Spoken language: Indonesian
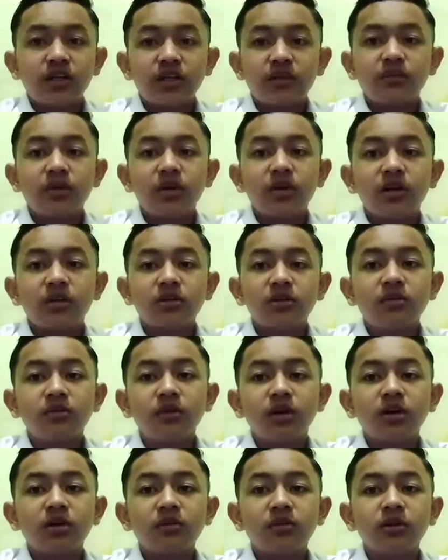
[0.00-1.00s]
Assalamualaikum
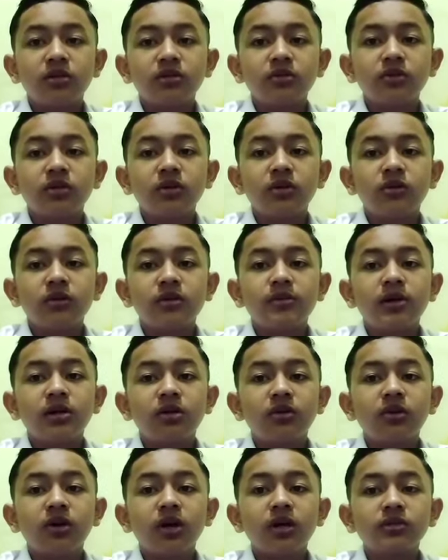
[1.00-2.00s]
warahmatullahi
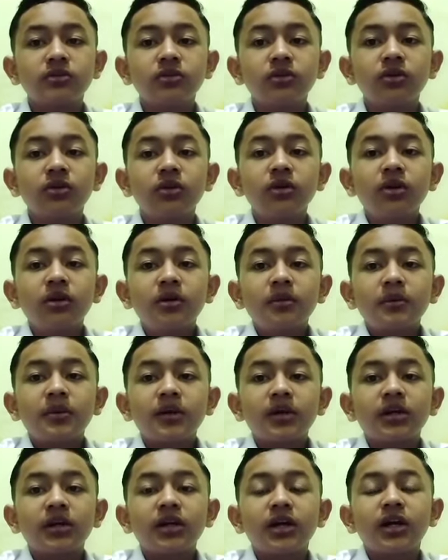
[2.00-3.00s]
wabarakatuh.
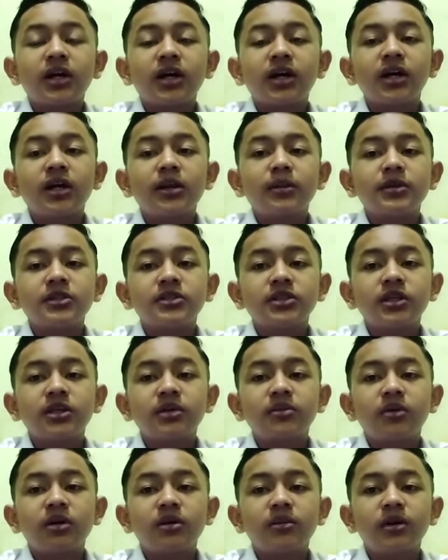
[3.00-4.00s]
Perkenalkan nama
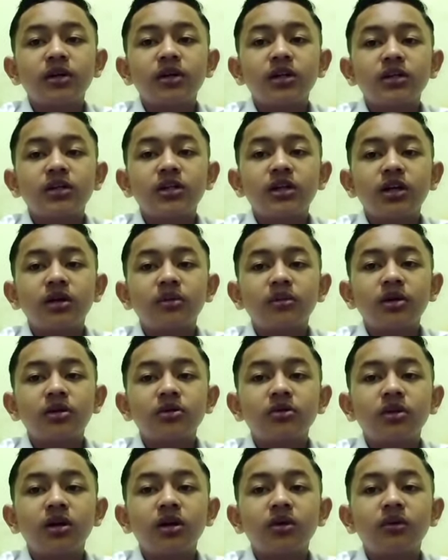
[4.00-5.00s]
saya Muhammad Adil Akbar
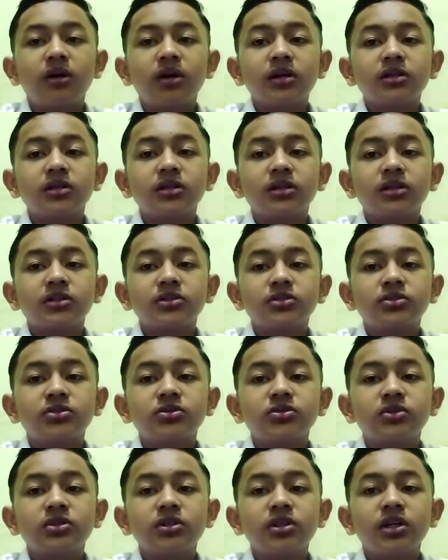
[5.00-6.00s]
Gunawan, kelas
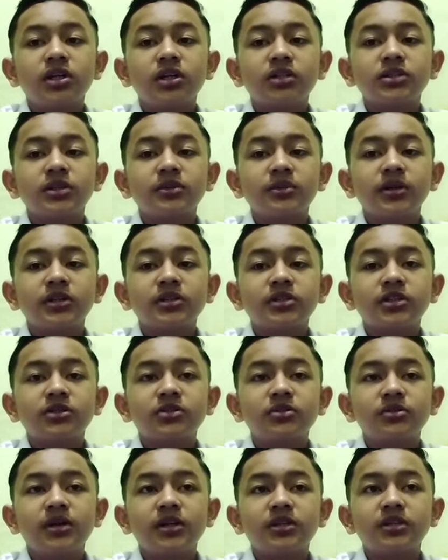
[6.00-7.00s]
7I dari SMP 1
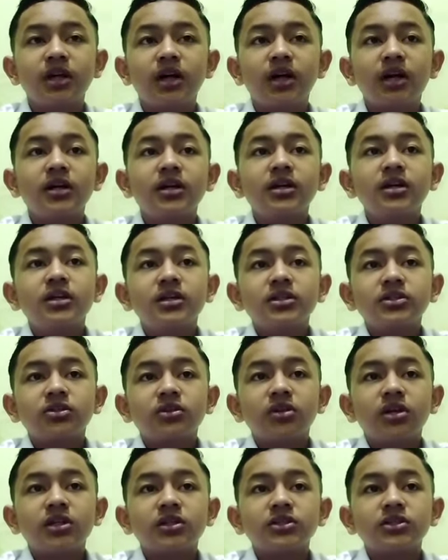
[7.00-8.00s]
Maja.
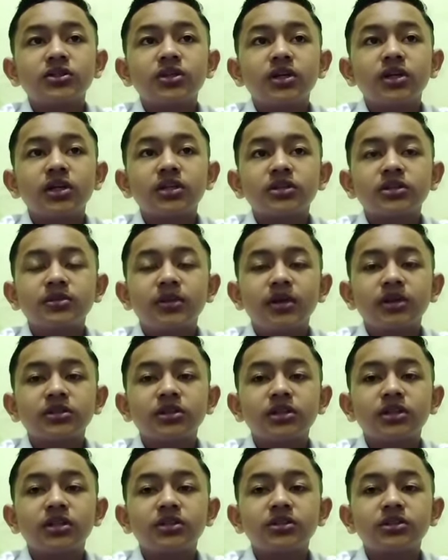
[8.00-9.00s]
Saudara-saudara
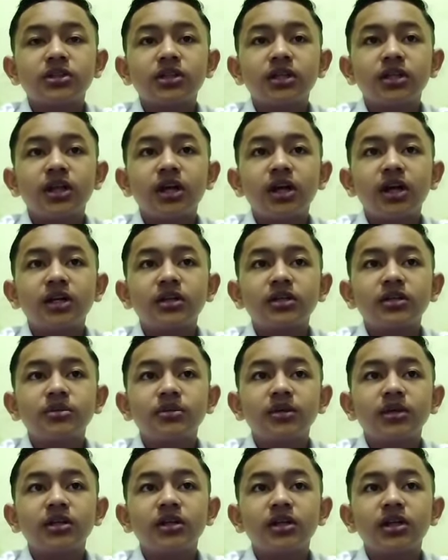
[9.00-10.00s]
sebangsa dan setanah air,
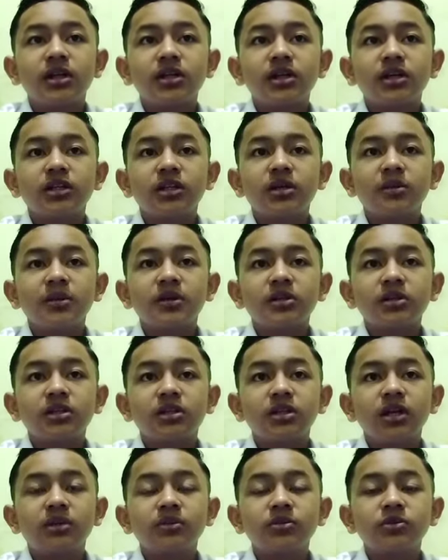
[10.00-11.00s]
marilah kita
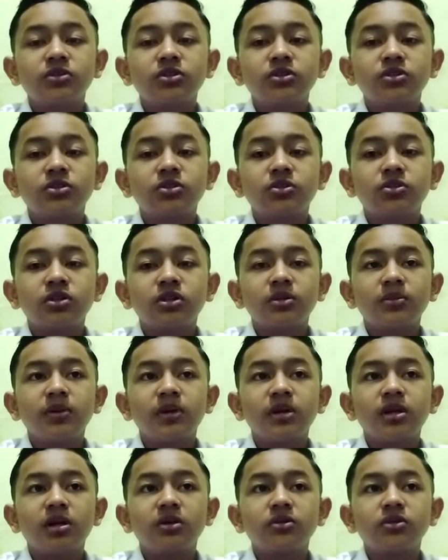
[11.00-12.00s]
panjatkan puji syukur
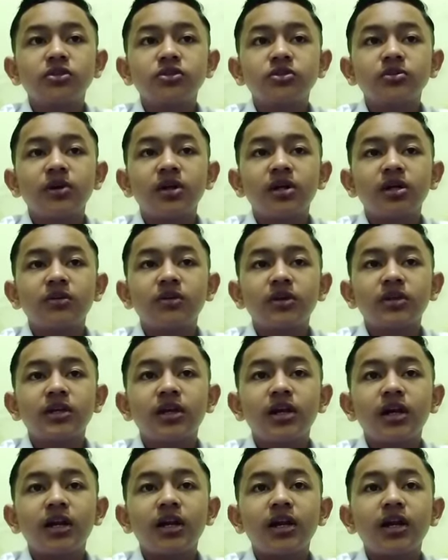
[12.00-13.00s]
kepada Allah Subhanahu wa
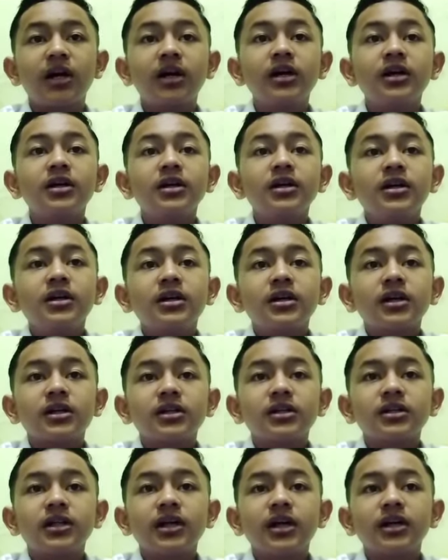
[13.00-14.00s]
taala
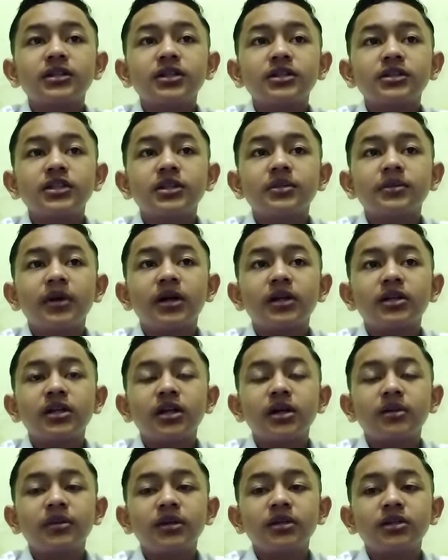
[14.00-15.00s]
karena atas limpahan
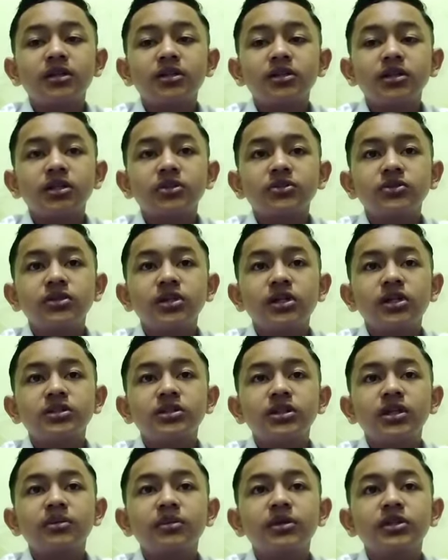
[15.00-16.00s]
rahmat dan
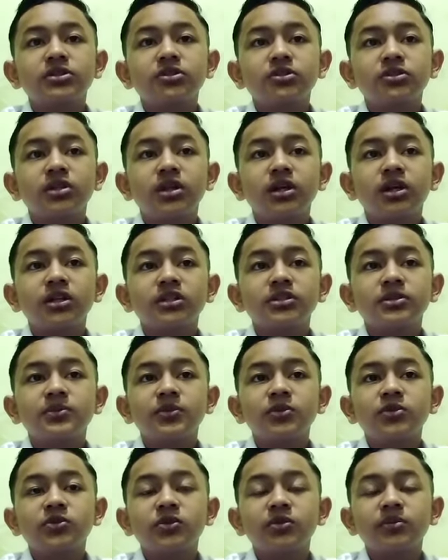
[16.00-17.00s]
karunia-Nya besok tanggal 10
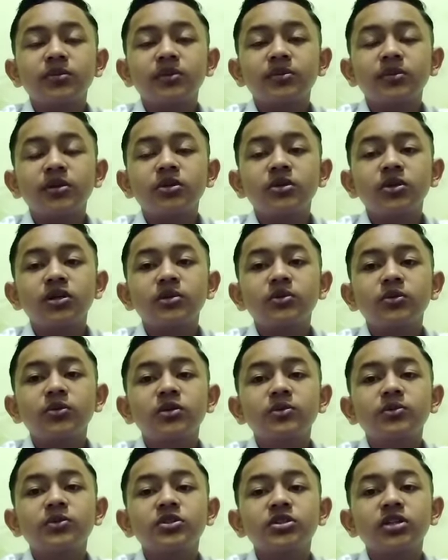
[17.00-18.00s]
November
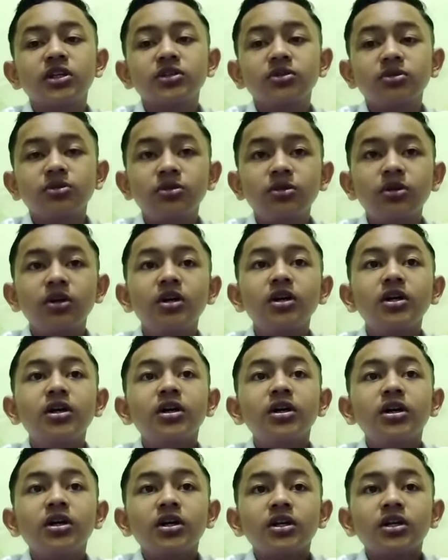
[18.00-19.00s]
2021
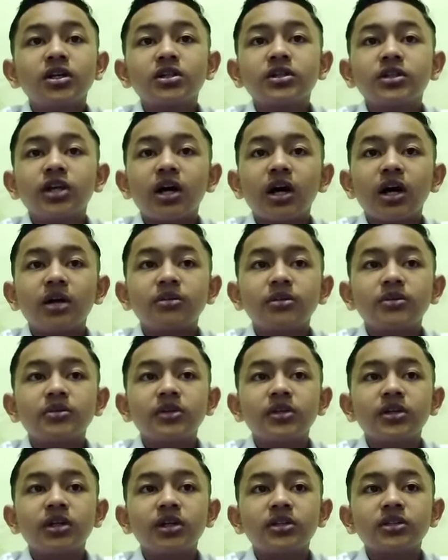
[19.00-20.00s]
kita akan
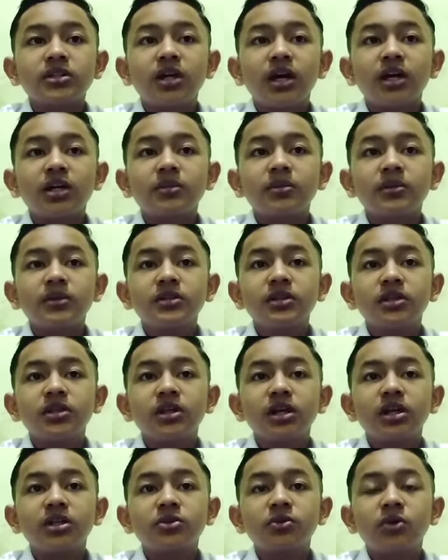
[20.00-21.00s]
memperingati hari penting
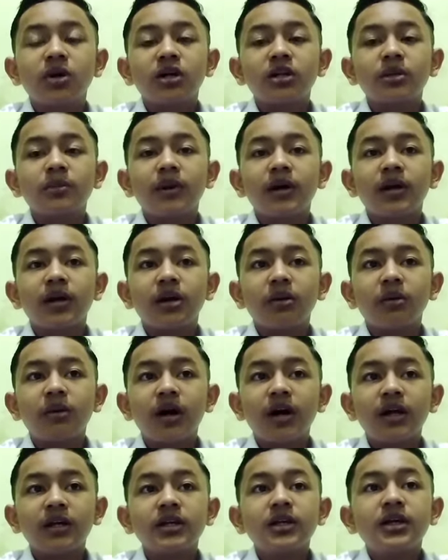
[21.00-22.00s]
yaitu Hari
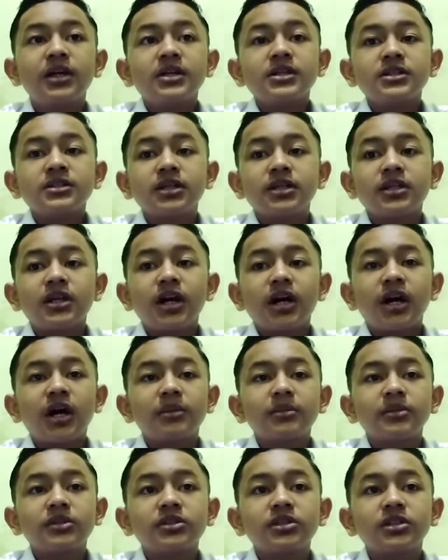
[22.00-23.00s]
Pahlawan. Saya
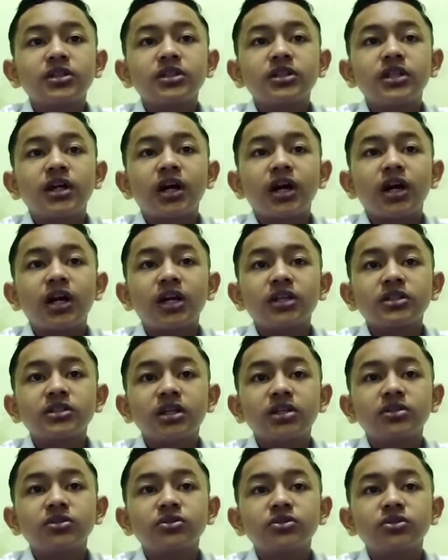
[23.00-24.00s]
akan menceritakan
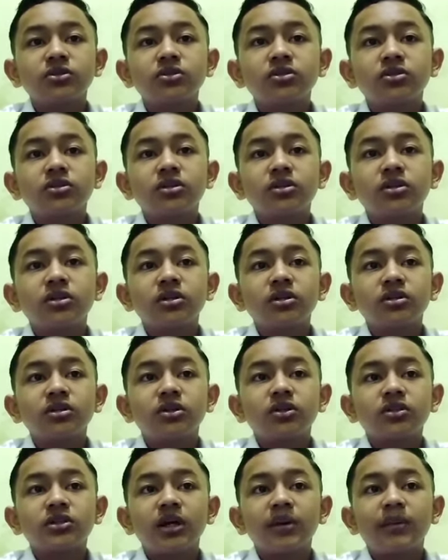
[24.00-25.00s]
asal-usul
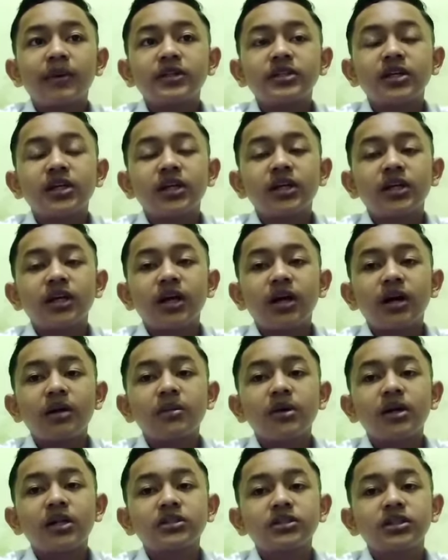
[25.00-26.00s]
kota Majalengka
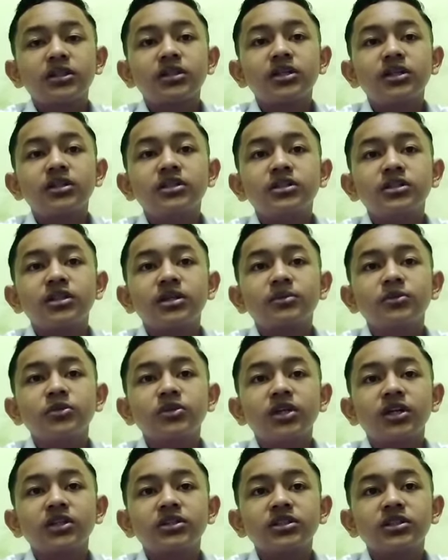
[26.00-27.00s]
berasal dari Nyi Rambut
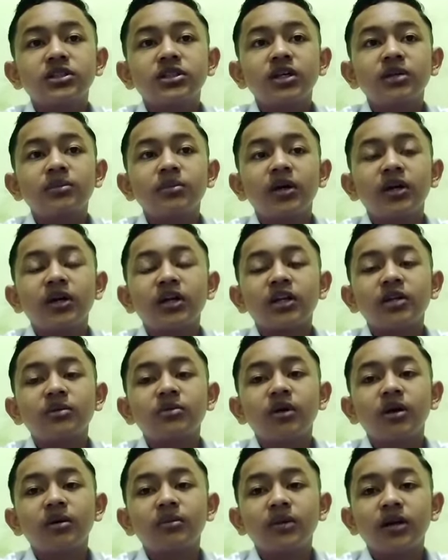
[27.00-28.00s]
Kasih dan Pangeran
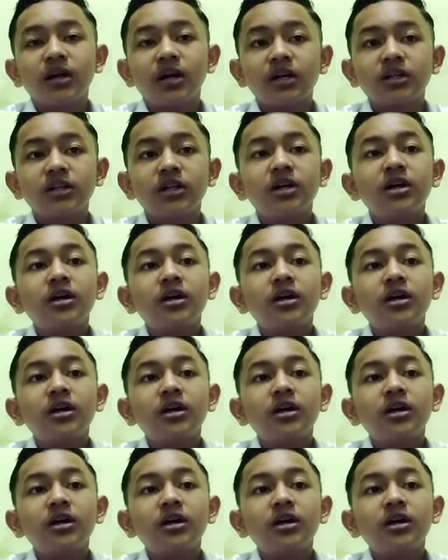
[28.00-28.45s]
Muhammad.